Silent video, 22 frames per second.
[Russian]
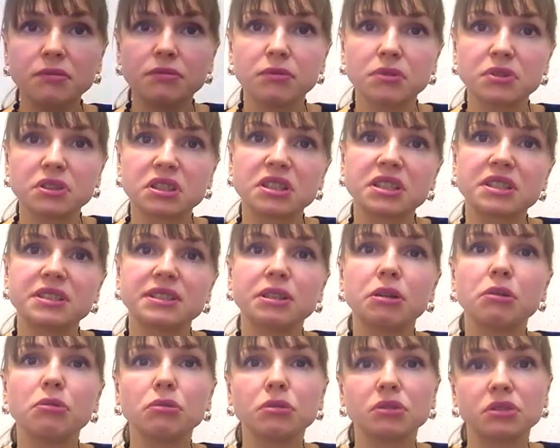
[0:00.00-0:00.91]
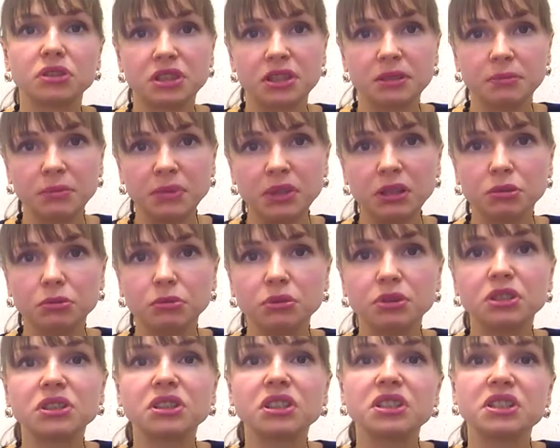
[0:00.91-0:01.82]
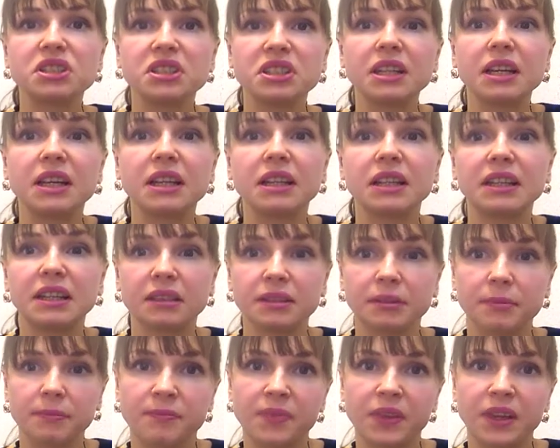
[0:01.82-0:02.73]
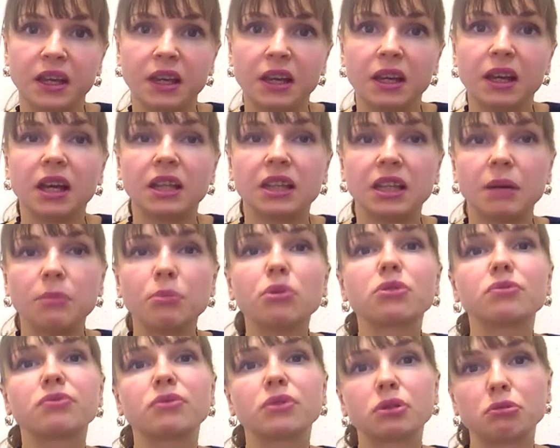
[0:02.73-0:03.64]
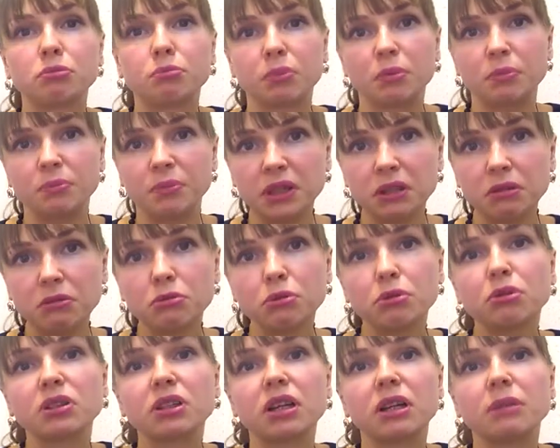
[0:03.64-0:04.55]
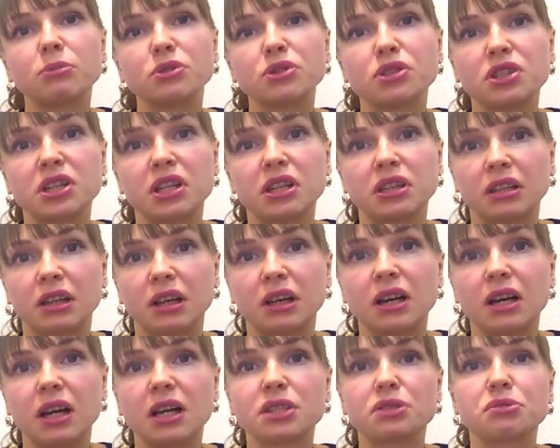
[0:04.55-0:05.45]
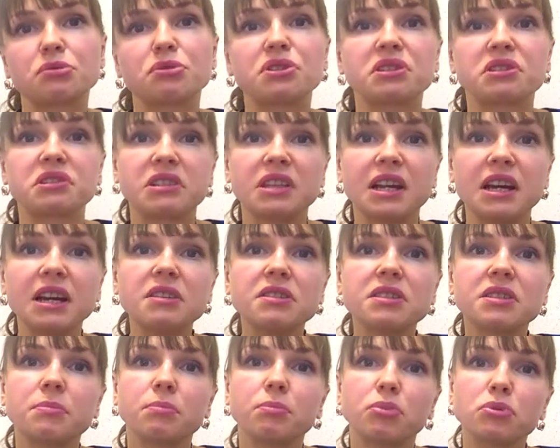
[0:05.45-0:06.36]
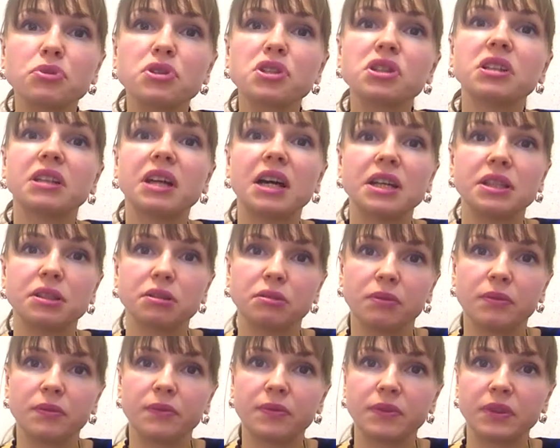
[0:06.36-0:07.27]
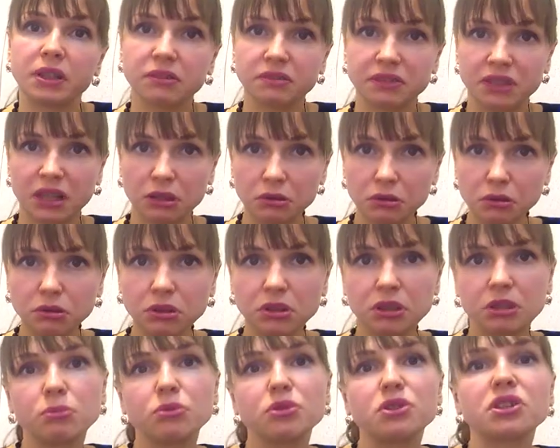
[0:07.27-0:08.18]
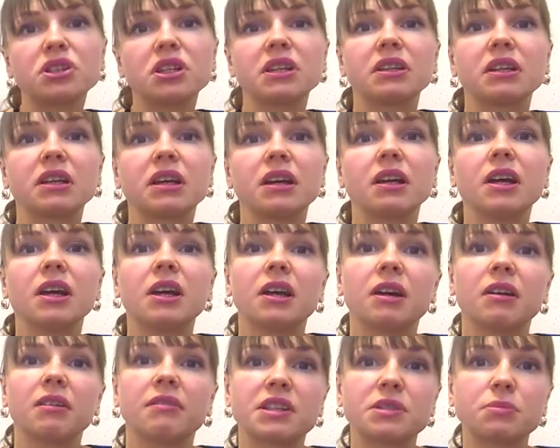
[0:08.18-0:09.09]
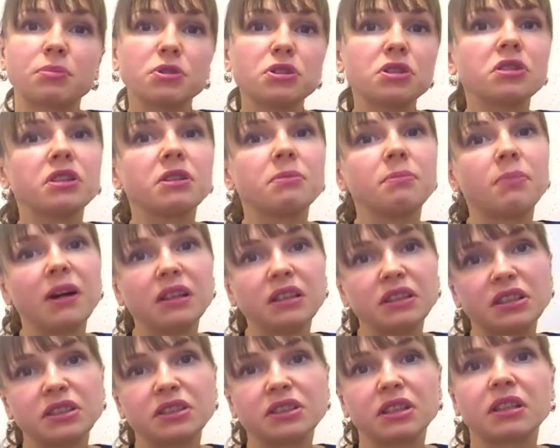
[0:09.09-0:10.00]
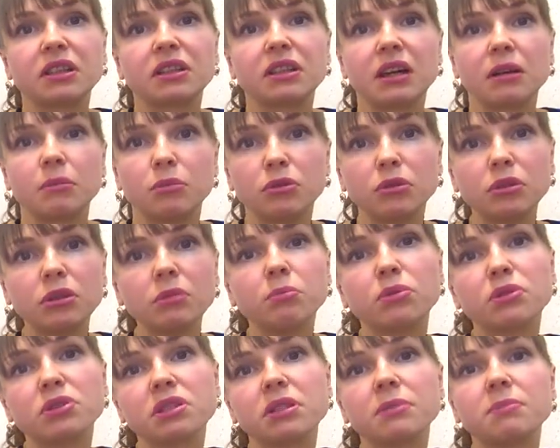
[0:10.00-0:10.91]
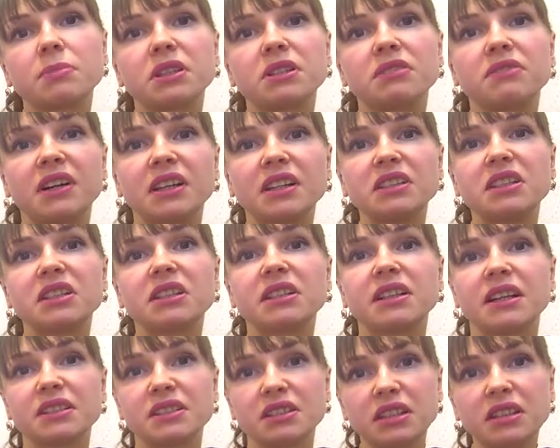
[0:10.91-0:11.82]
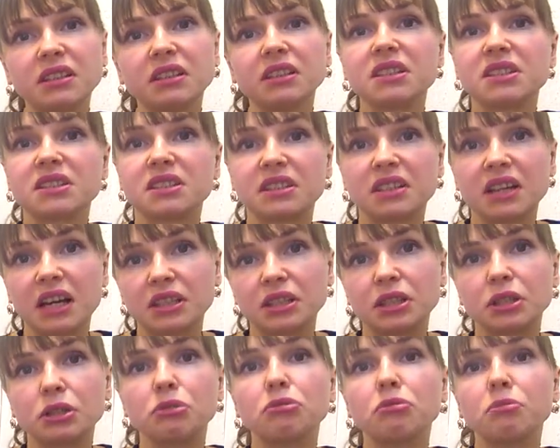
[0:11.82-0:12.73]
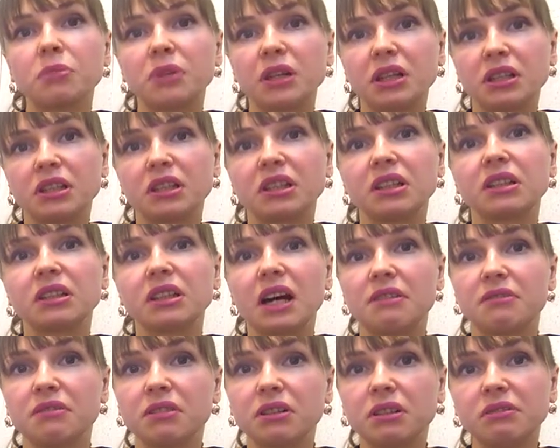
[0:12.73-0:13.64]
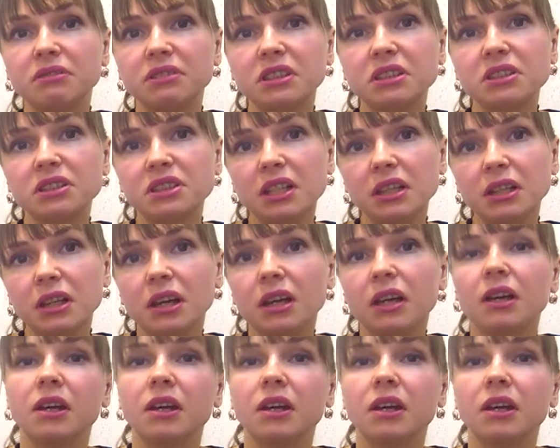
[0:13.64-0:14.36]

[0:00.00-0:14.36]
в возрасте от 7 до 10 лет – Набор в группу первого года обучения осуществляется по желанию. На второй год обучения возможен дополнительный набор после предварительной оценки знаний, умений и навыков детей